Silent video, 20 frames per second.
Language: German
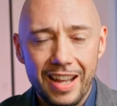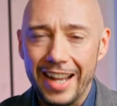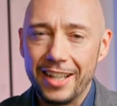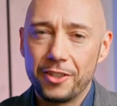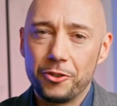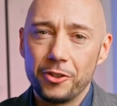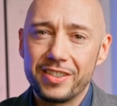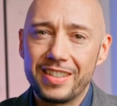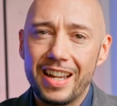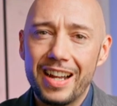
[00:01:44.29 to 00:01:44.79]
Ein
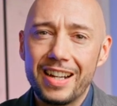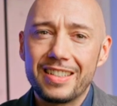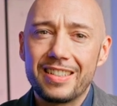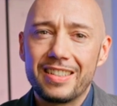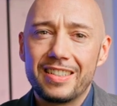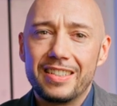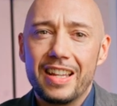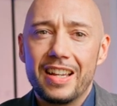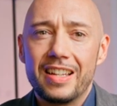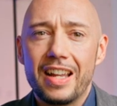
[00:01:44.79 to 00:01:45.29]

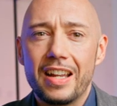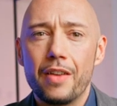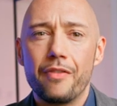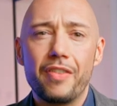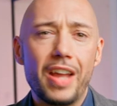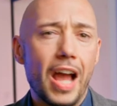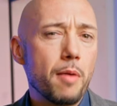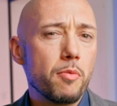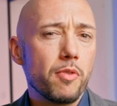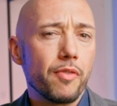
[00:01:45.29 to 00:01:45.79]
Kontakt, der deine
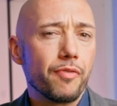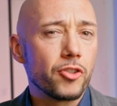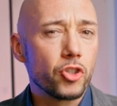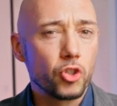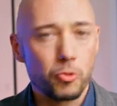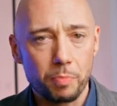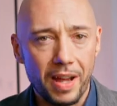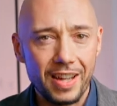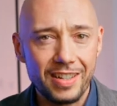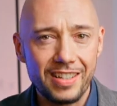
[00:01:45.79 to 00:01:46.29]
Werbung für
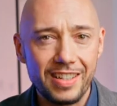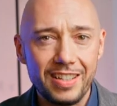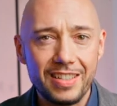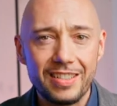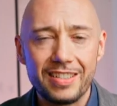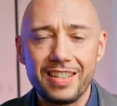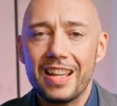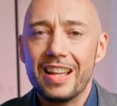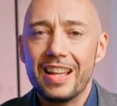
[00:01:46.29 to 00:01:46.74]
spannend hielt,